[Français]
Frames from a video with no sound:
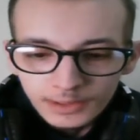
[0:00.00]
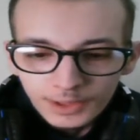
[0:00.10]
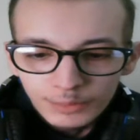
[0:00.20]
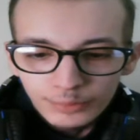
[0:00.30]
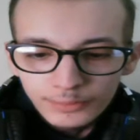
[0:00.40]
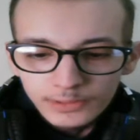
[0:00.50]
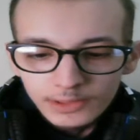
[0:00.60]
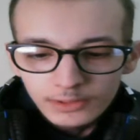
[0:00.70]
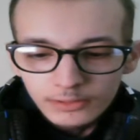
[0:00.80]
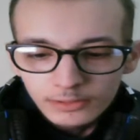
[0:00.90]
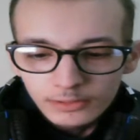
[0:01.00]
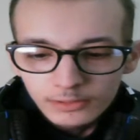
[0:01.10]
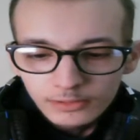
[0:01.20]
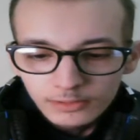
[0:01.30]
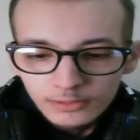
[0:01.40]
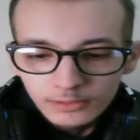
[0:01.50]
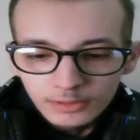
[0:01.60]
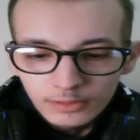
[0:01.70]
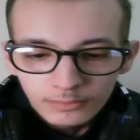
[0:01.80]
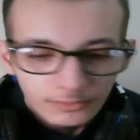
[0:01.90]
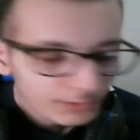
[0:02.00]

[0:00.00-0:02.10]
Et puis, euh, comment